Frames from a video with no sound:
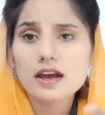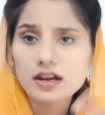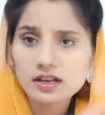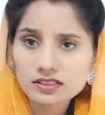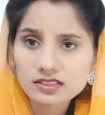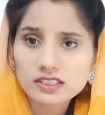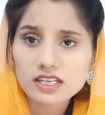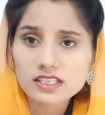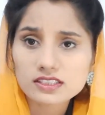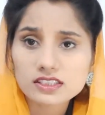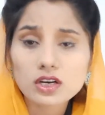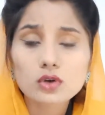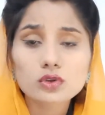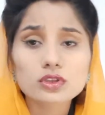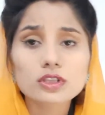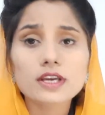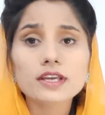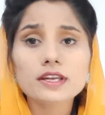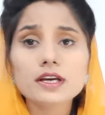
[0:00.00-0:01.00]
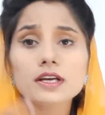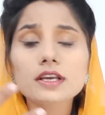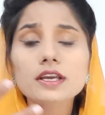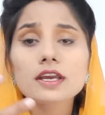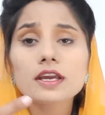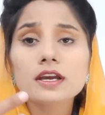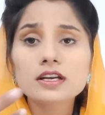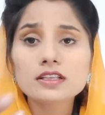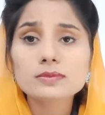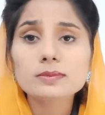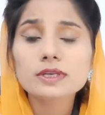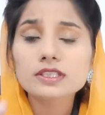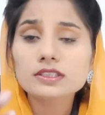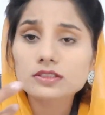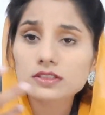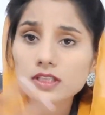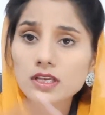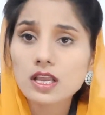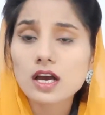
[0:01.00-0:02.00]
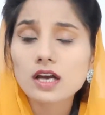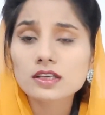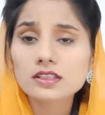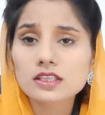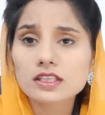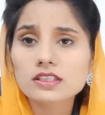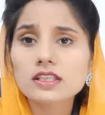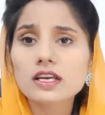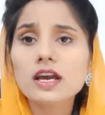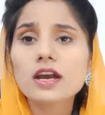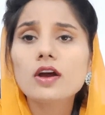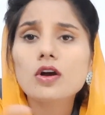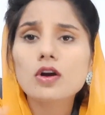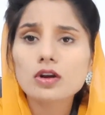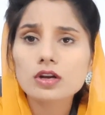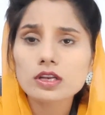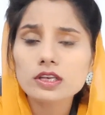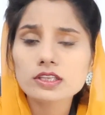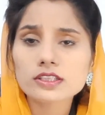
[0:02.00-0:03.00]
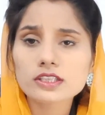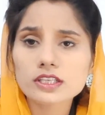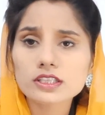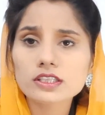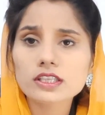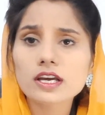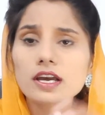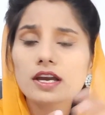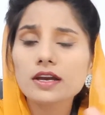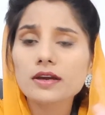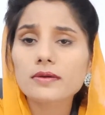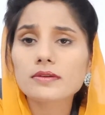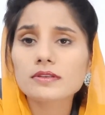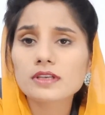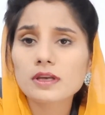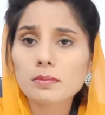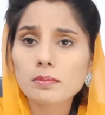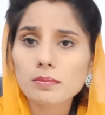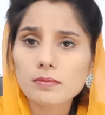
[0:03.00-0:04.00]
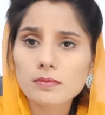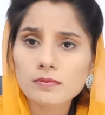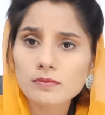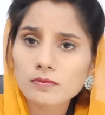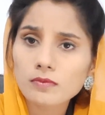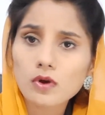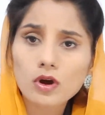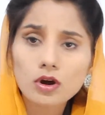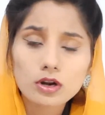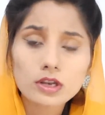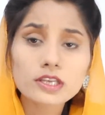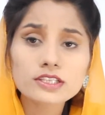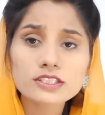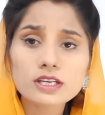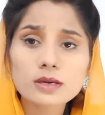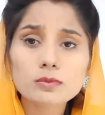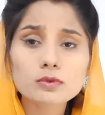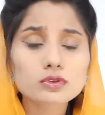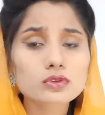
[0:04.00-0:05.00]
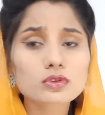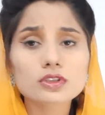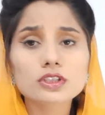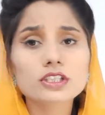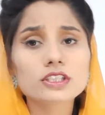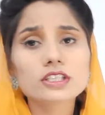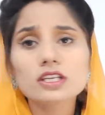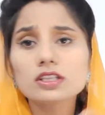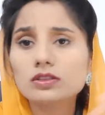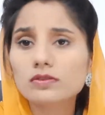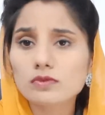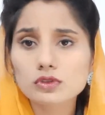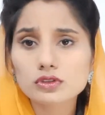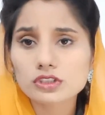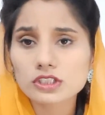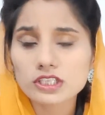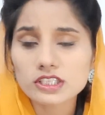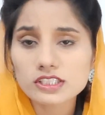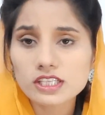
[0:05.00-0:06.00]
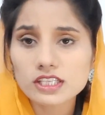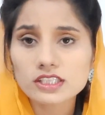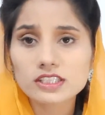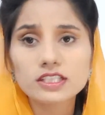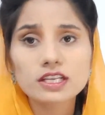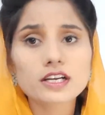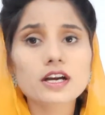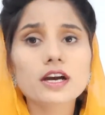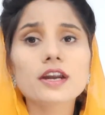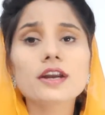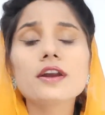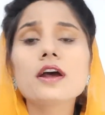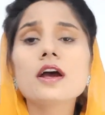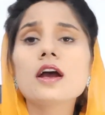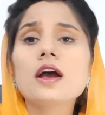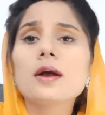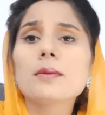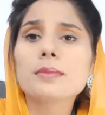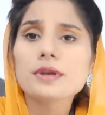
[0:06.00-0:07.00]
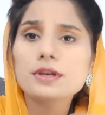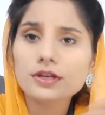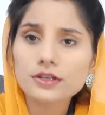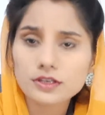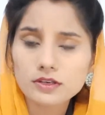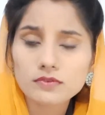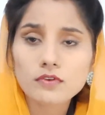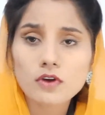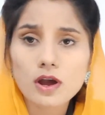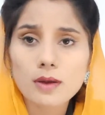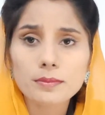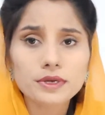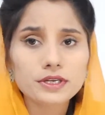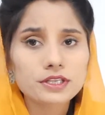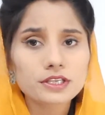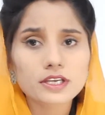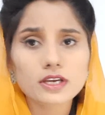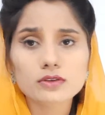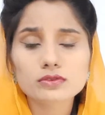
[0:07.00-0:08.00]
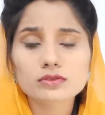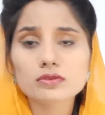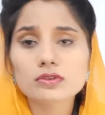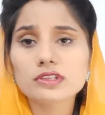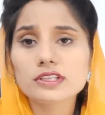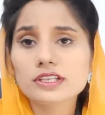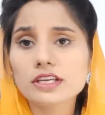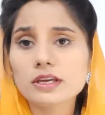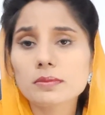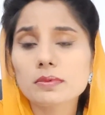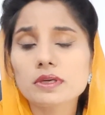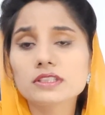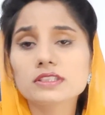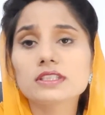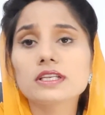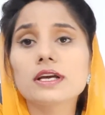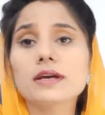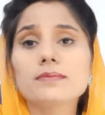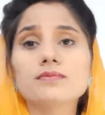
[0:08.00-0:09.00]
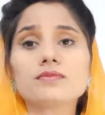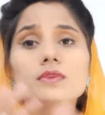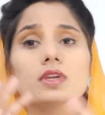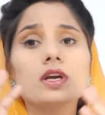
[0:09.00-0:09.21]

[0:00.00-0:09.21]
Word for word: अक्सर ऐसा होता है ना कि हस्बैंड तलाक देता है औरली देता है या औरली जब उसको देता है तो वो चली जाती है घर फिर रिटर्न फॉर्म में ठीक है उसको लिख के भेजता है